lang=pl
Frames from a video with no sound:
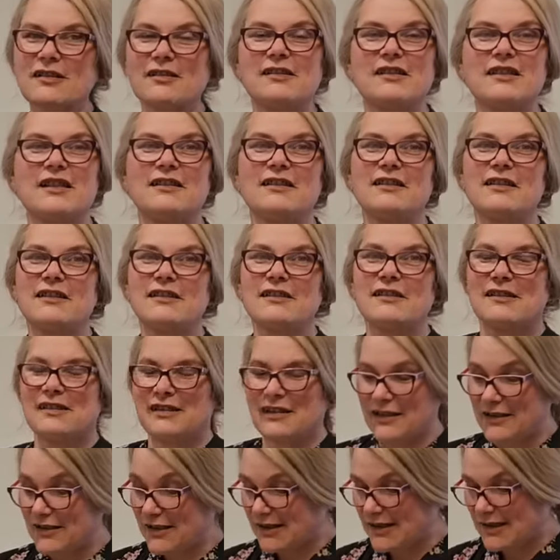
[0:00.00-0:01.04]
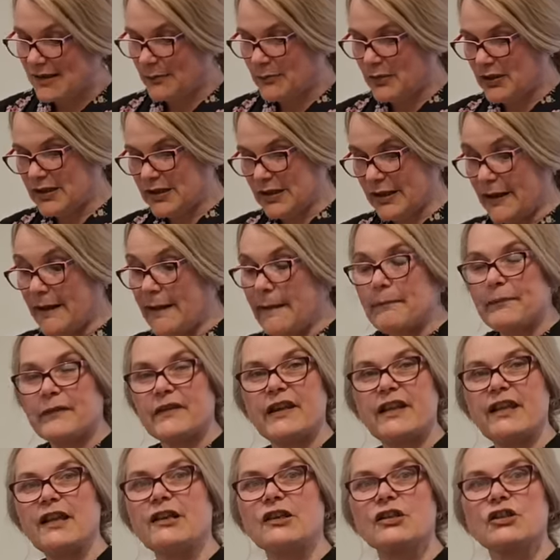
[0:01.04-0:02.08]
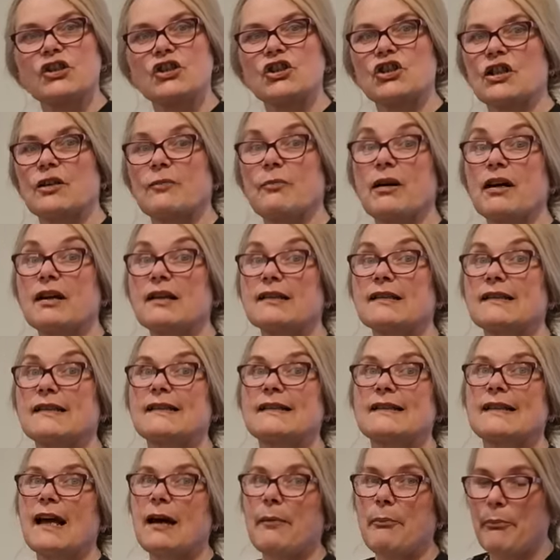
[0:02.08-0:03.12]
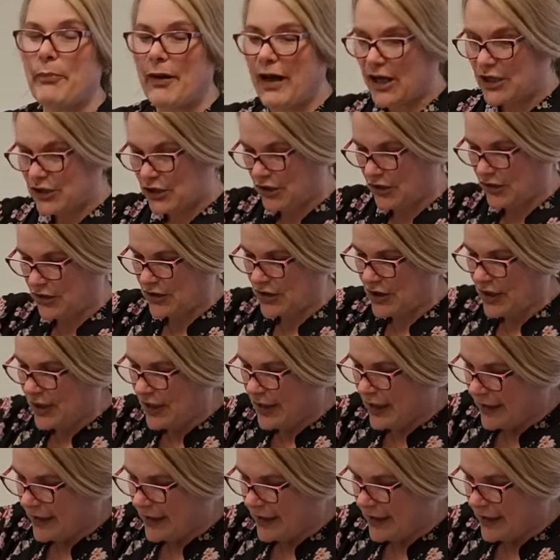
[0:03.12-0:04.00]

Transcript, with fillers: co cenne zostanie zabite. Ich trzeba zaparzyć.